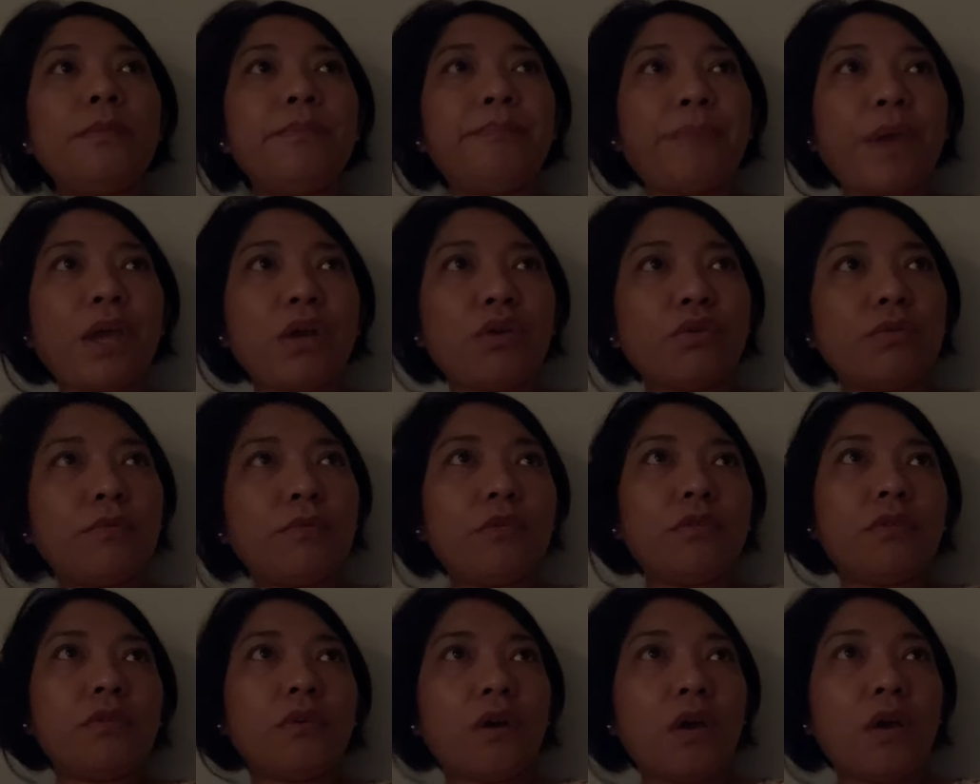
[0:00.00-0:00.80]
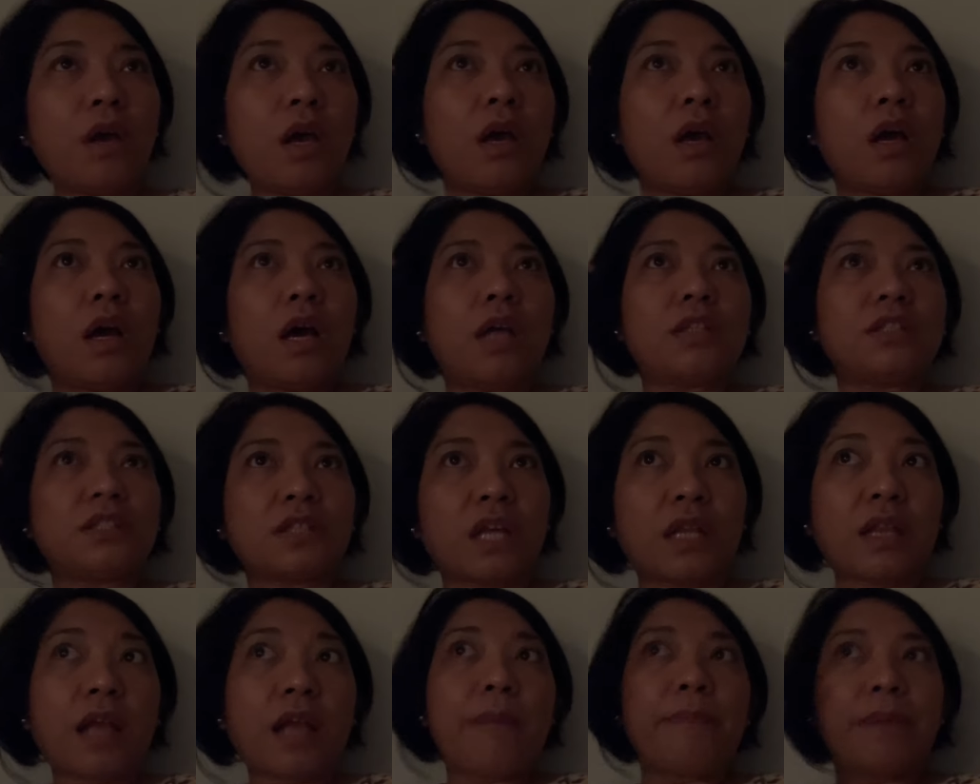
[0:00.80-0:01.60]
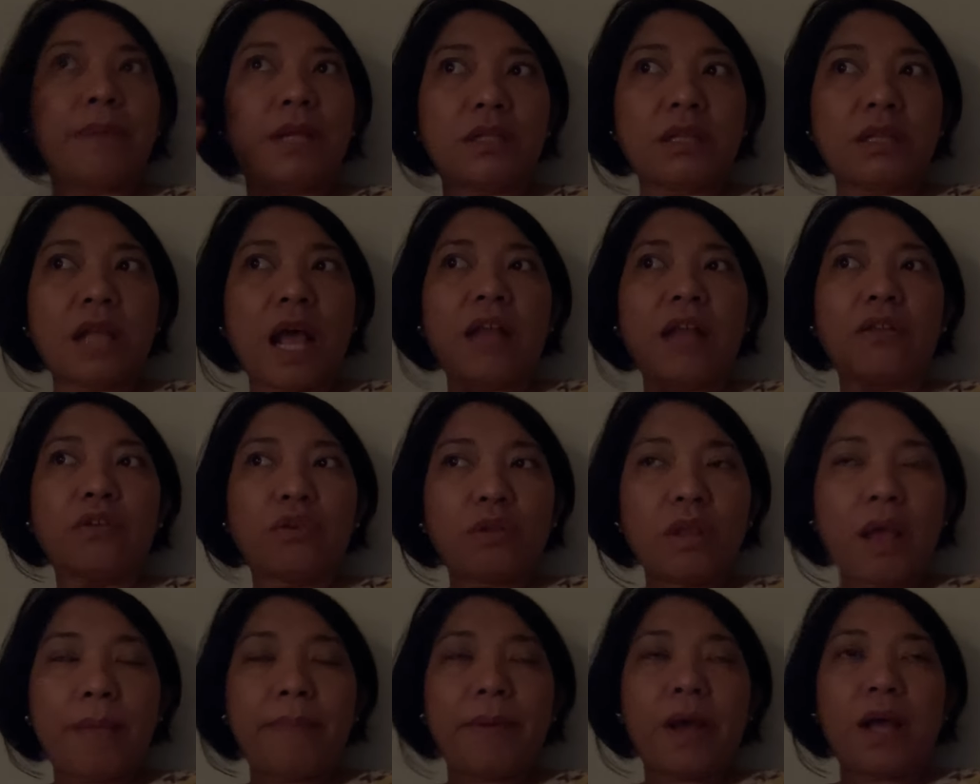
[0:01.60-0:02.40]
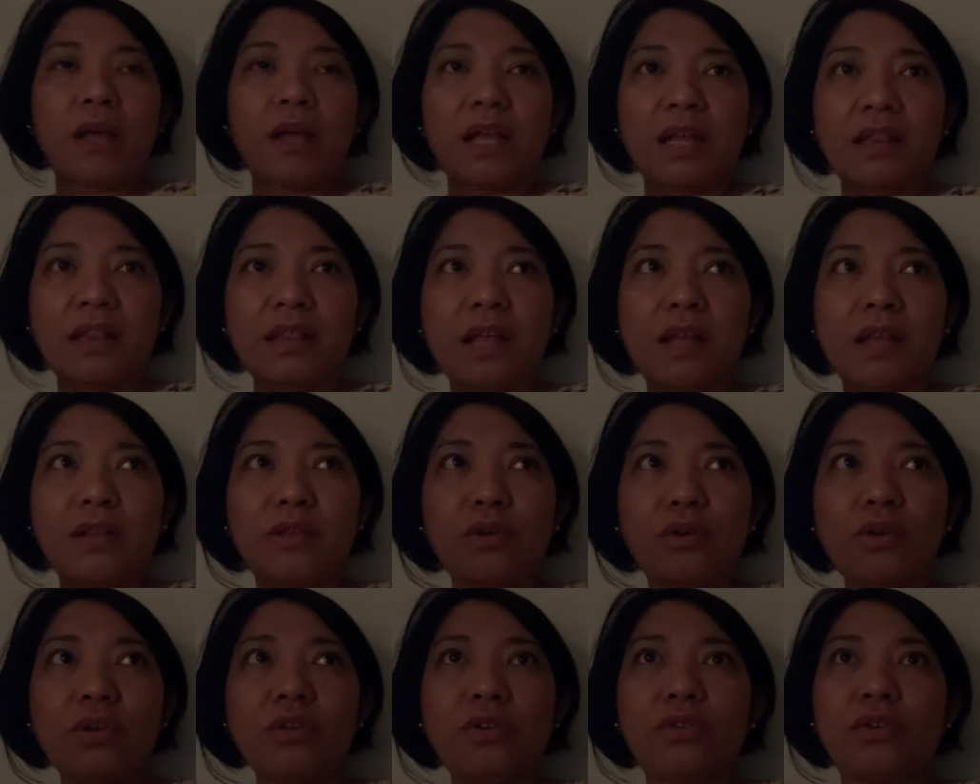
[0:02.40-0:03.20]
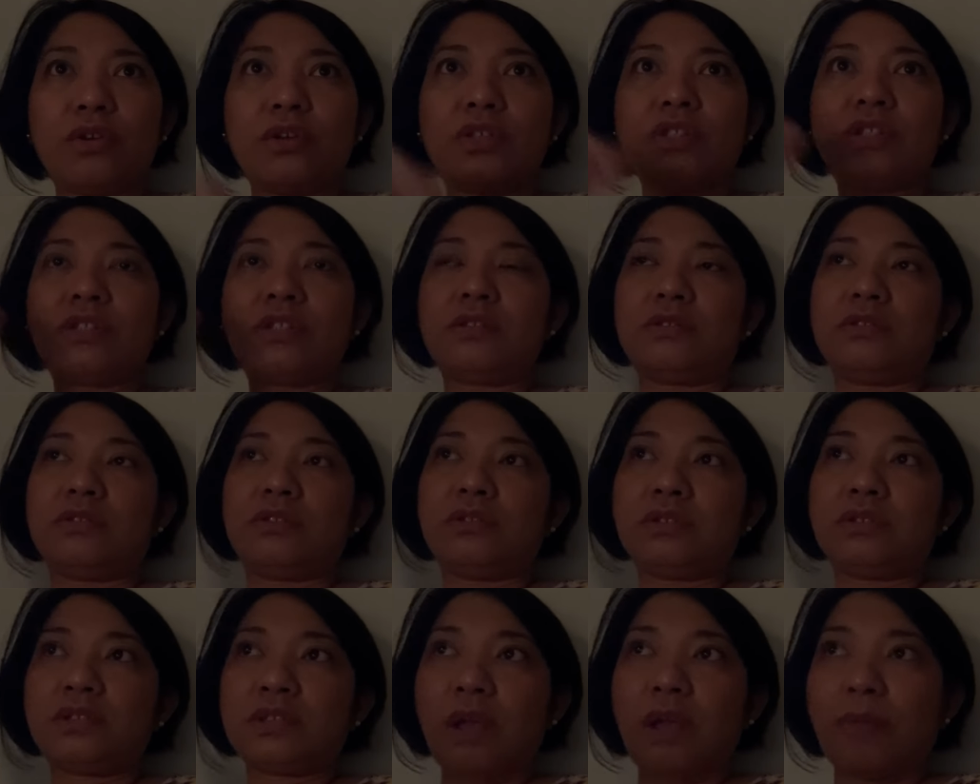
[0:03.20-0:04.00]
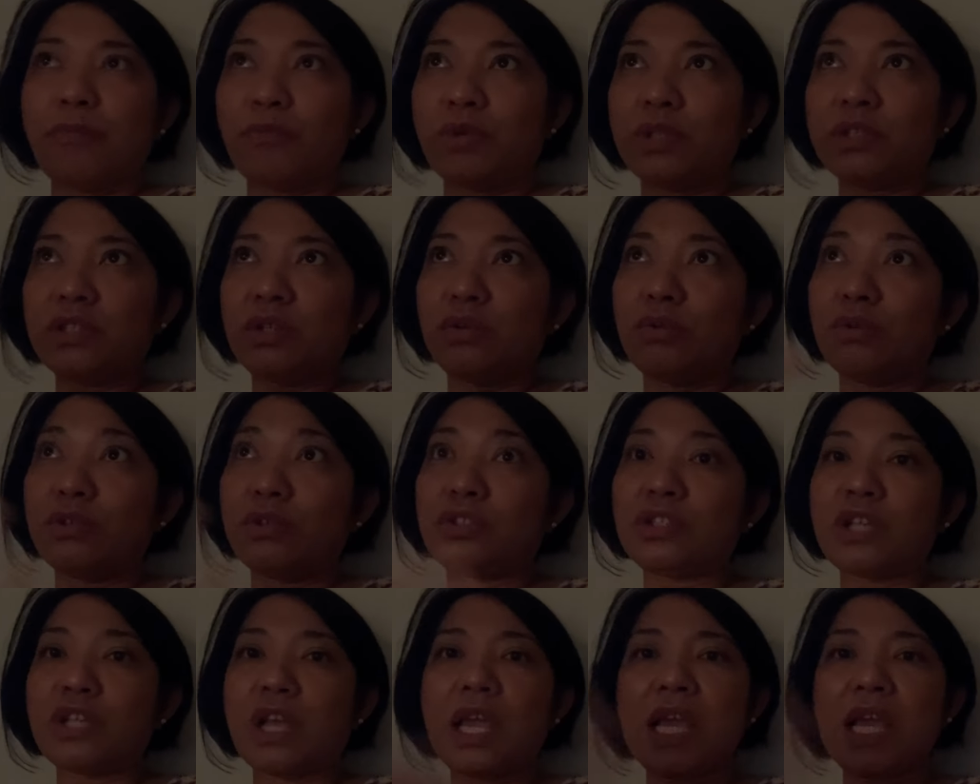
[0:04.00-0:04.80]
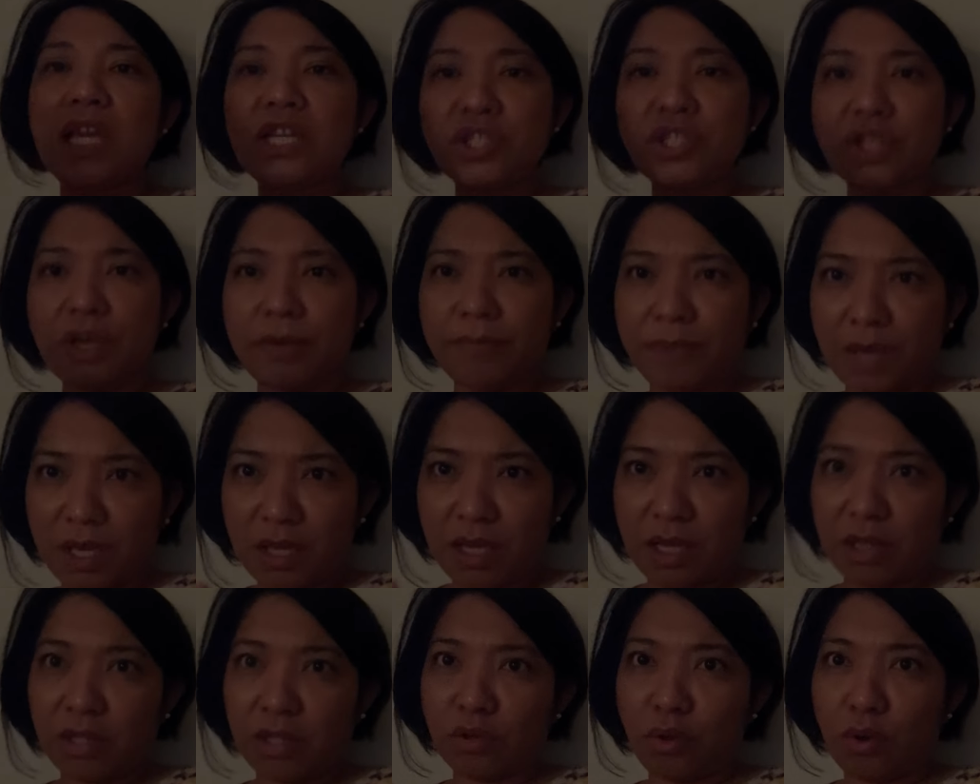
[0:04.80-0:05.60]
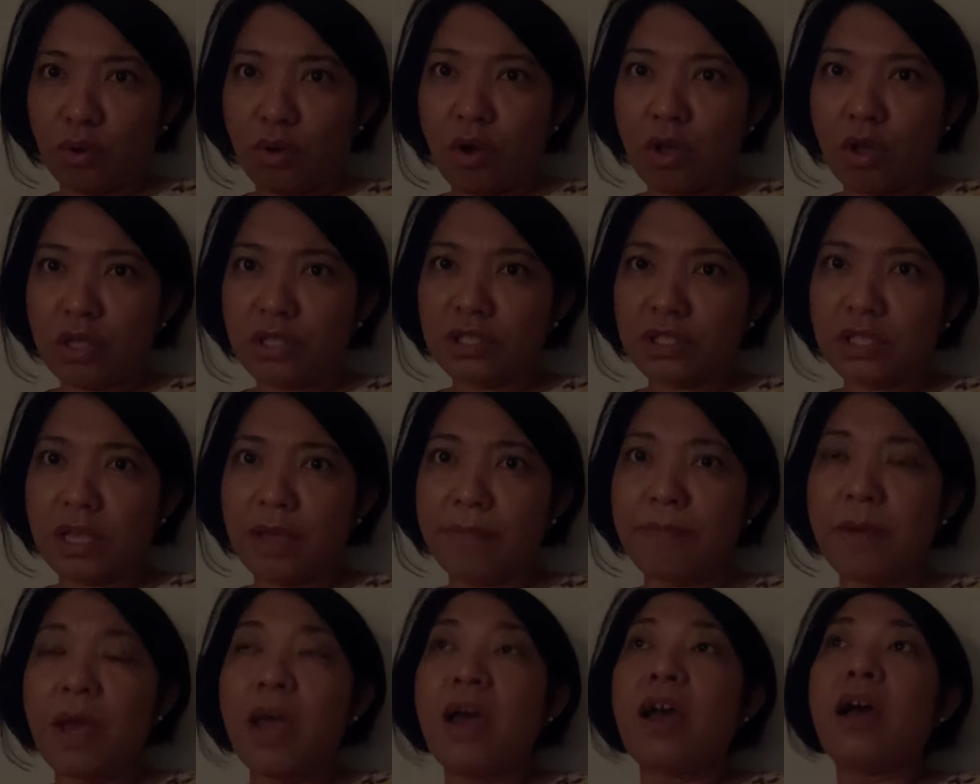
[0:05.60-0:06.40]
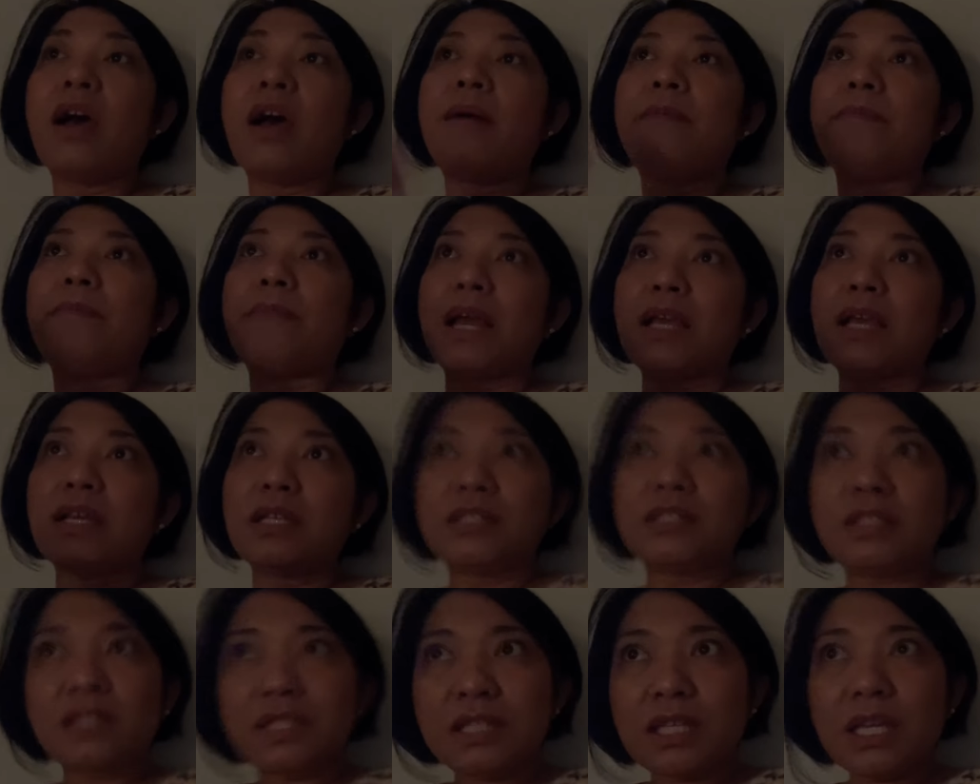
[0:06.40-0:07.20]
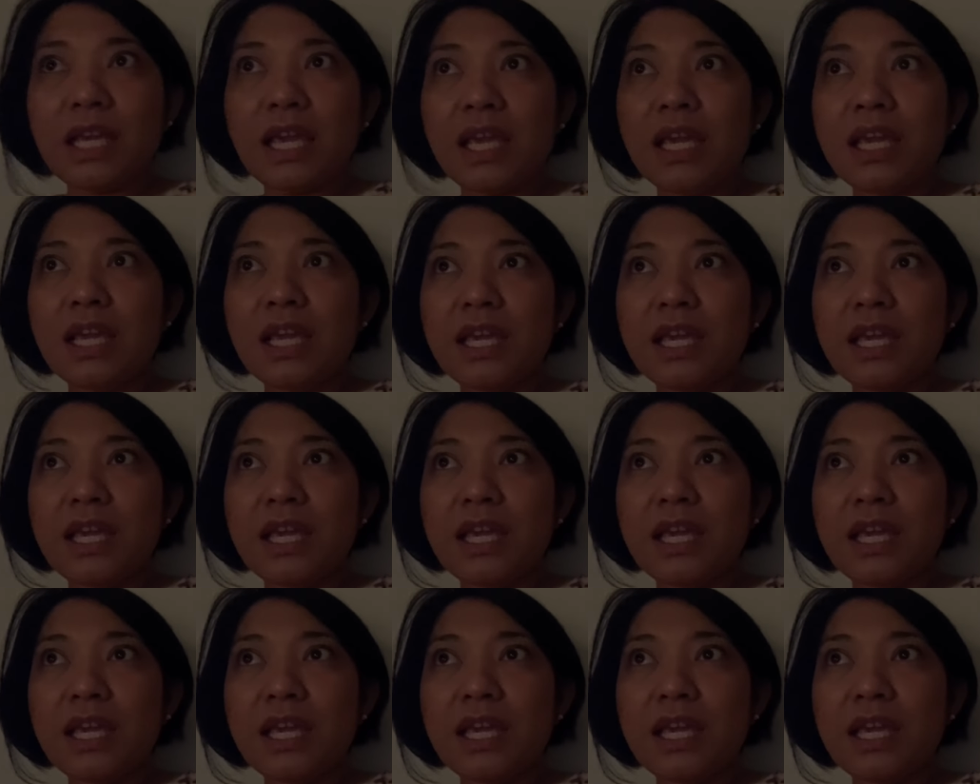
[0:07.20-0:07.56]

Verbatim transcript: Pero sa nabalitaan ko, napakaganda noon. Or somewhere siguro sa Asia, may ganitong concept may ski